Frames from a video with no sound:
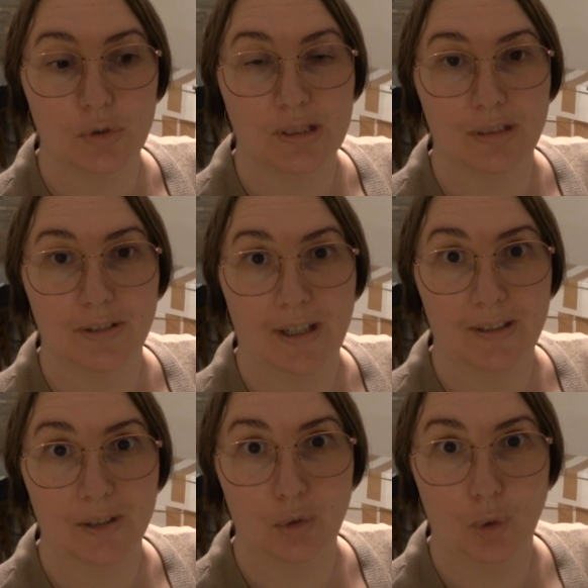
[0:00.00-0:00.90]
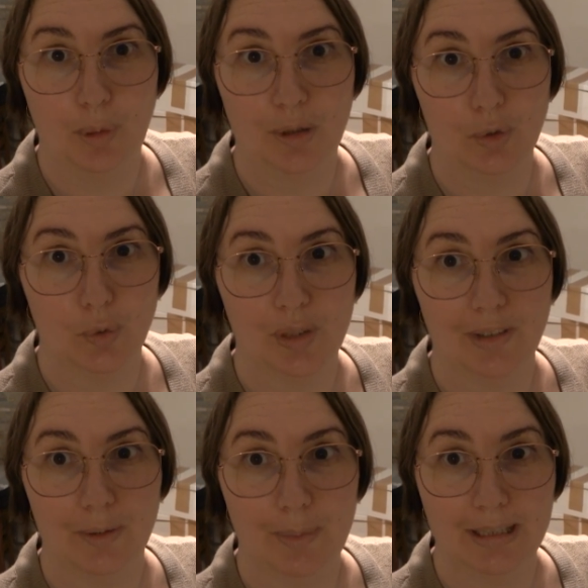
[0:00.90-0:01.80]
on s'est levé assez tôt parce qu'on ne
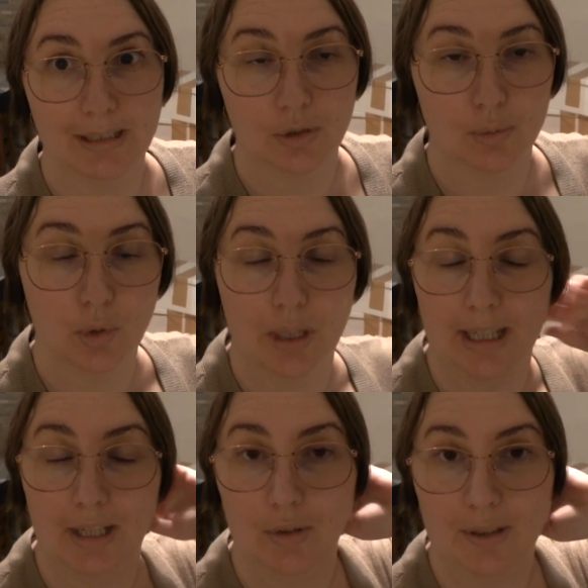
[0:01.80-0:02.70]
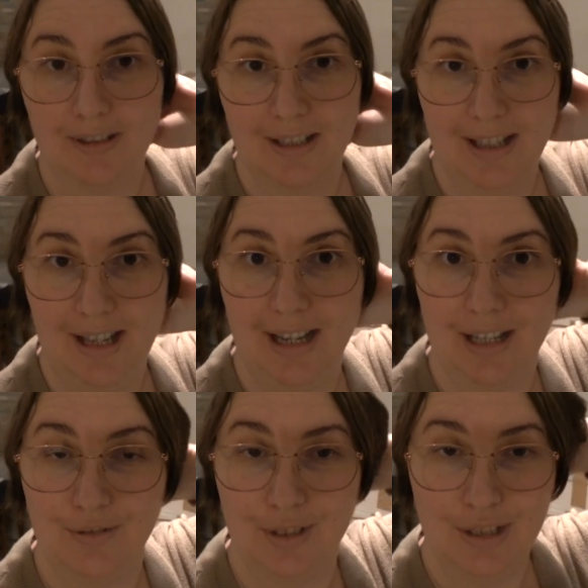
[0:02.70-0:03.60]
savait pas exactement à quelle heure ils allaient
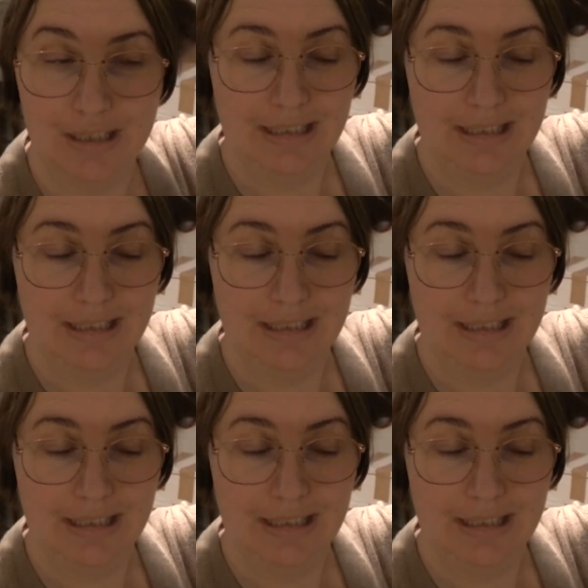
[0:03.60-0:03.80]
arriver.